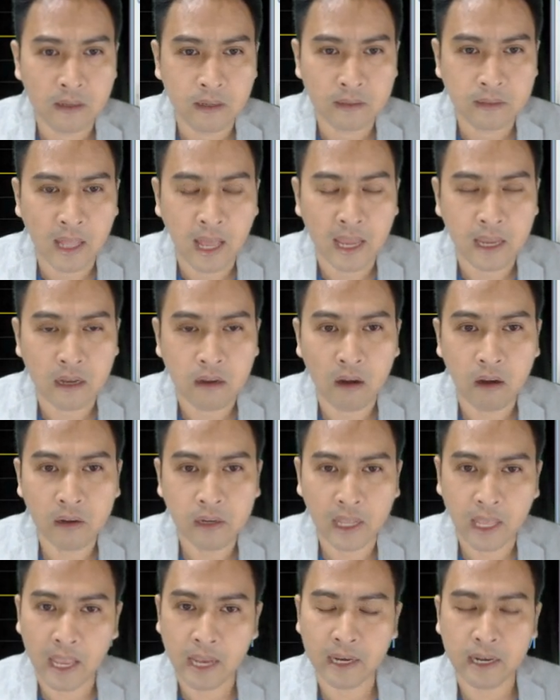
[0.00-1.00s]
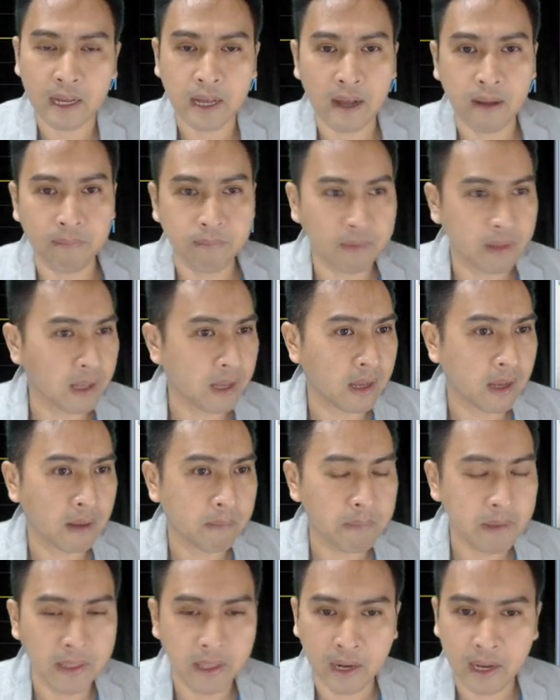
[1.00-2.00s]
ไทคอนเองนะครับนะ
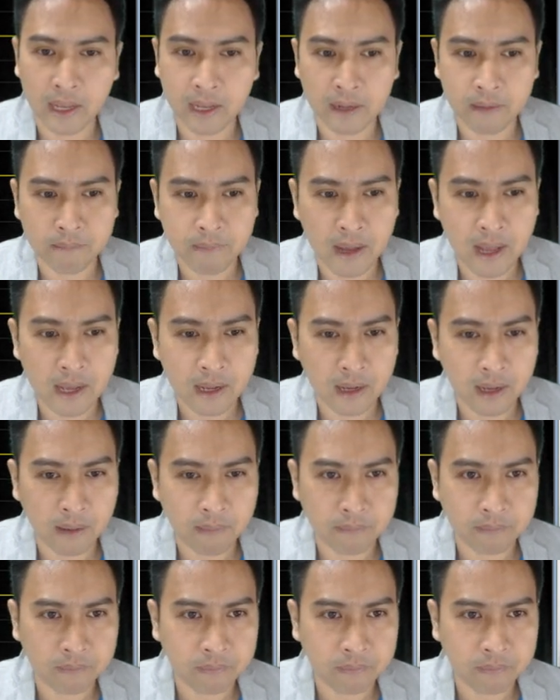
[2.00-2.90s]
เป็นยังไงกันบ้างครับ